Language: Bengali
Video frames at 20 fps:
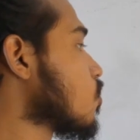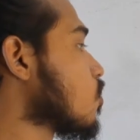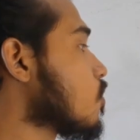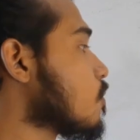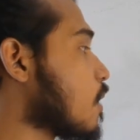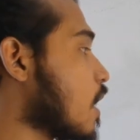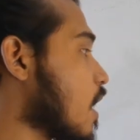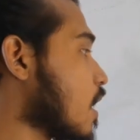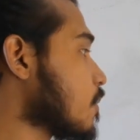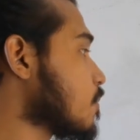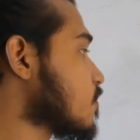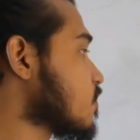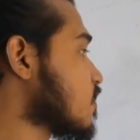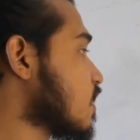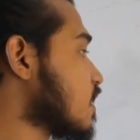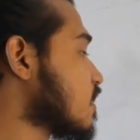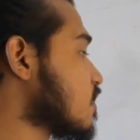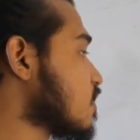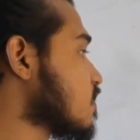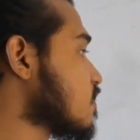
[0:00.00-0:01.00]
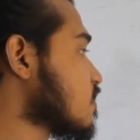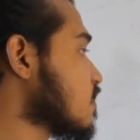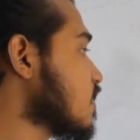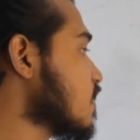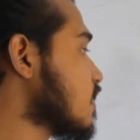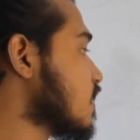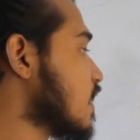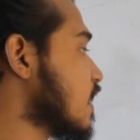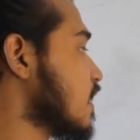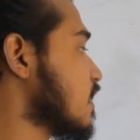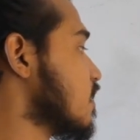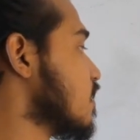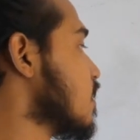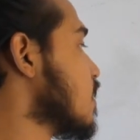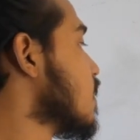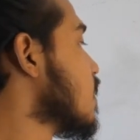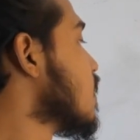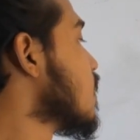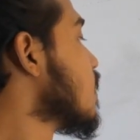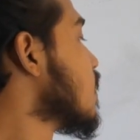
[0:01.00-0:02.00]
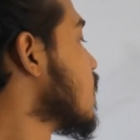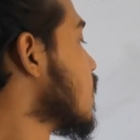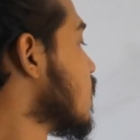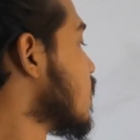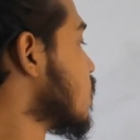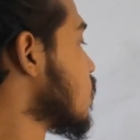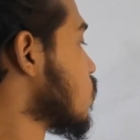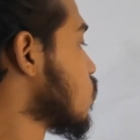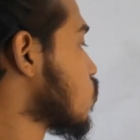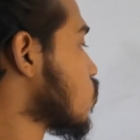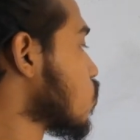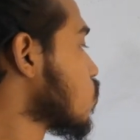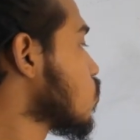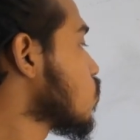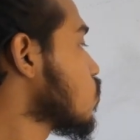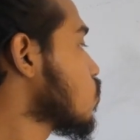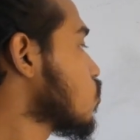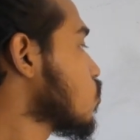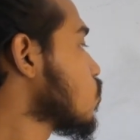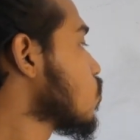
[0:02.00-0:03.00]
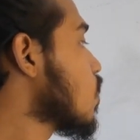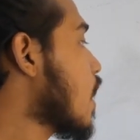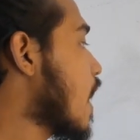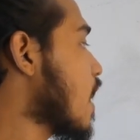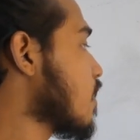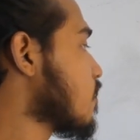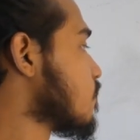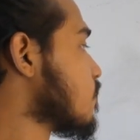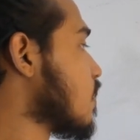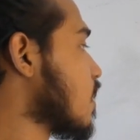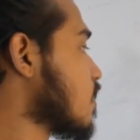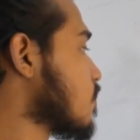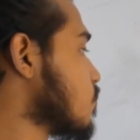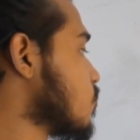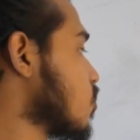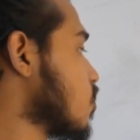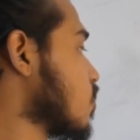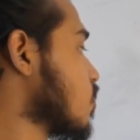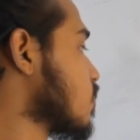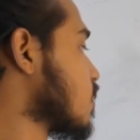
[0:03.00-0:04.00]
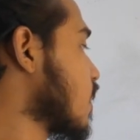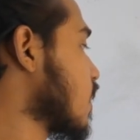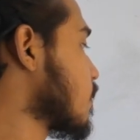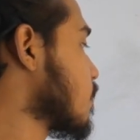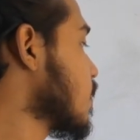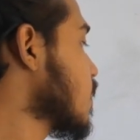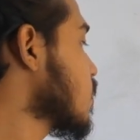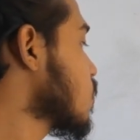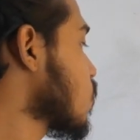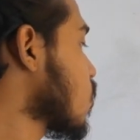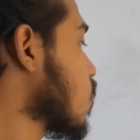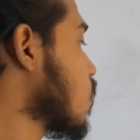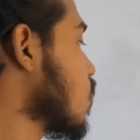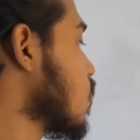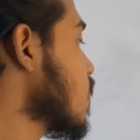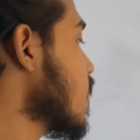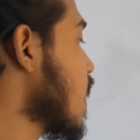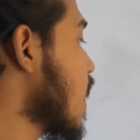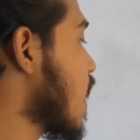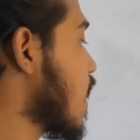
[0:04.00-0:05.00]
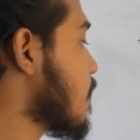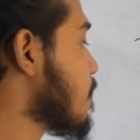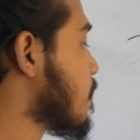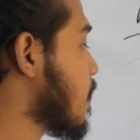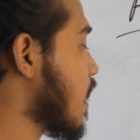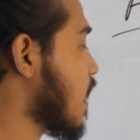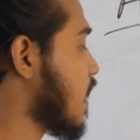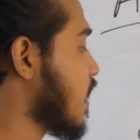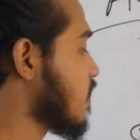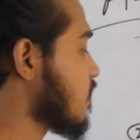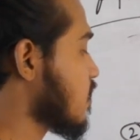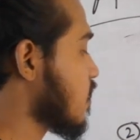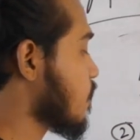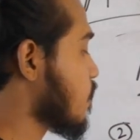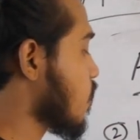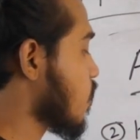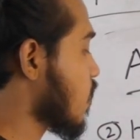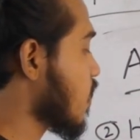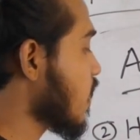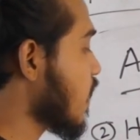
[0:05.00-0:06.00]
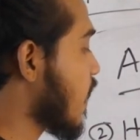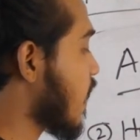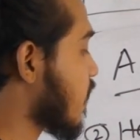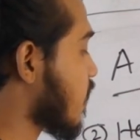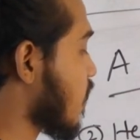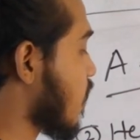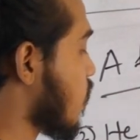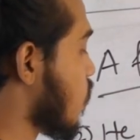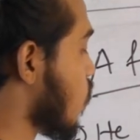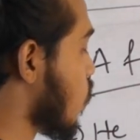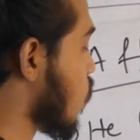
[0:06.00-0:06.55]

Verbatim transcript: কোনো ভার্ব সেন্টেন্সে নেই শুধু টু হ্যাভ ভার্ব যখন থাকবে তখন হ্যাভ বা হ্যাজের পরে একটা